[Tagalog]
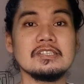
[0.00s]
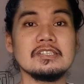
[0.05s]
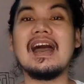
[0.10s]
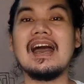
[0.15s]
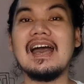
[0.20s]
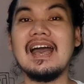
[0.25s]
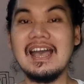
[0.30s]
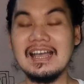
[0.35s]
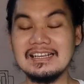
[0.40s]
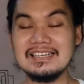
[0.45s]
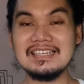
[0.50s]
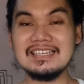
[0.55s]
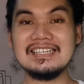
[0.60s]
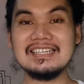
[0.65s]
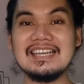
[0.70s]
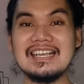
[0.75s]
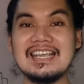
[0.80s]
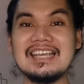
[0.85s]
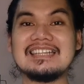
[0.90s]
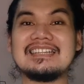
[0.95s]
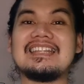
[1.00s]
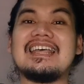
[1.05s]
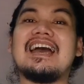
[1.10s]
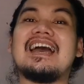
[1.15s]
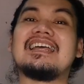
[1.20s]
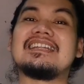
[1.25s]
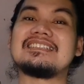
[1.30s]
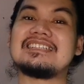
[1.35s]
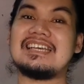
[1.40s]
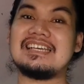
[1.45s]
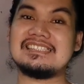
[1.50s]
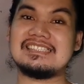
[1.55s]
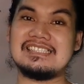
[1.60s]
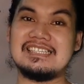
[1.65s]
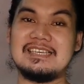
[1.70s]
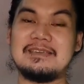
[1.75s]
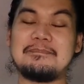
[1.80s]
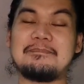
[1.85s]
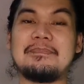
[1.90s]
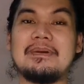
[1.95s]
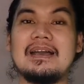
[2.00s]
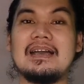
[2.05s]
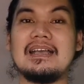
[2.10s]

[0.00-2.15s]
So, ang ginagandahan kasi